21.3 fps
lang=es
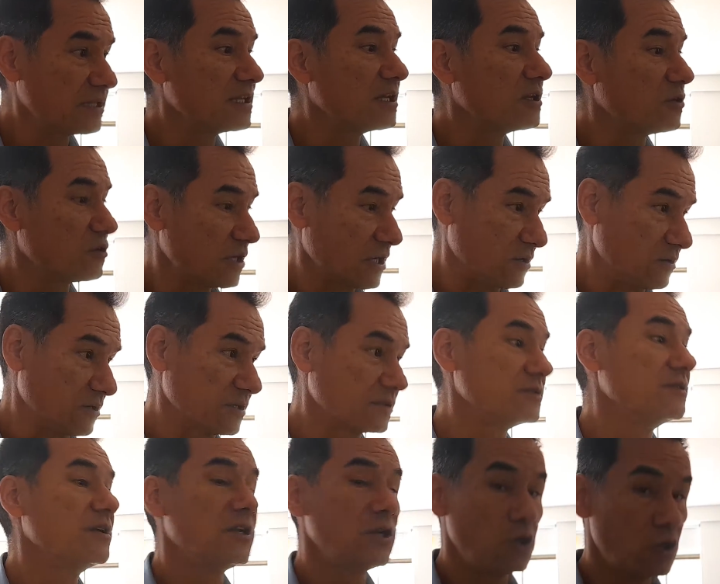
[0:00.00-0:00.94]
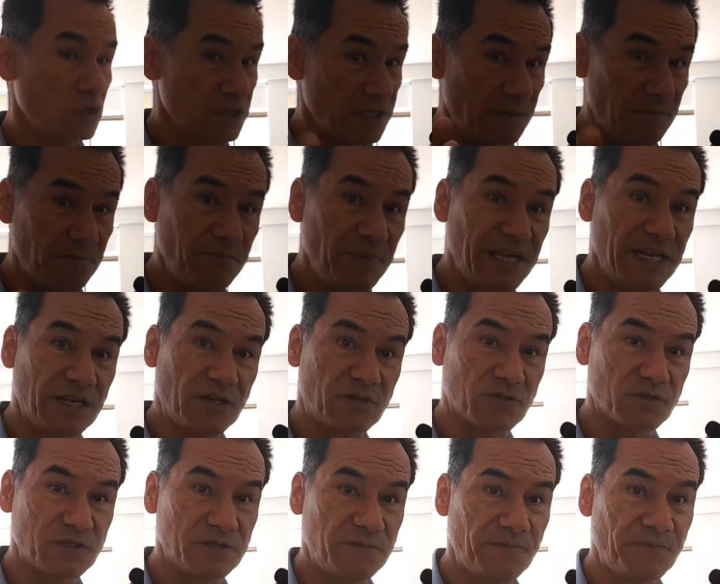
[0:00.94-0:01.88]
Empíricos. los
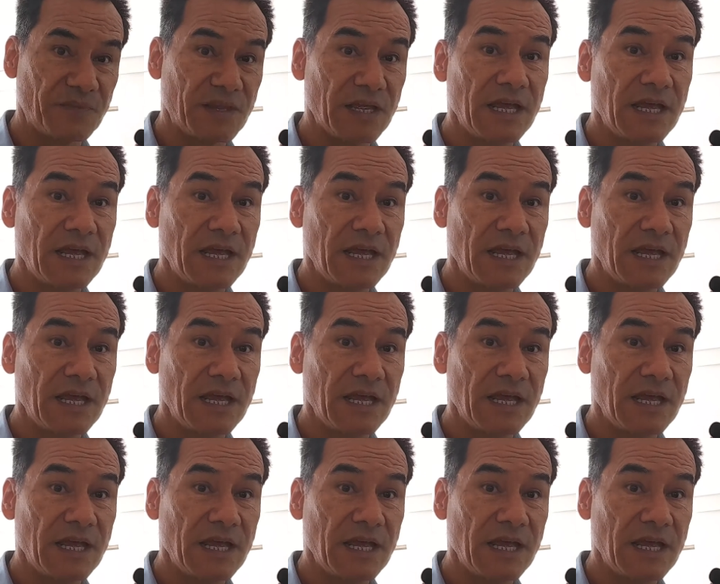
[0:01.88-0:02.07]
empíricos.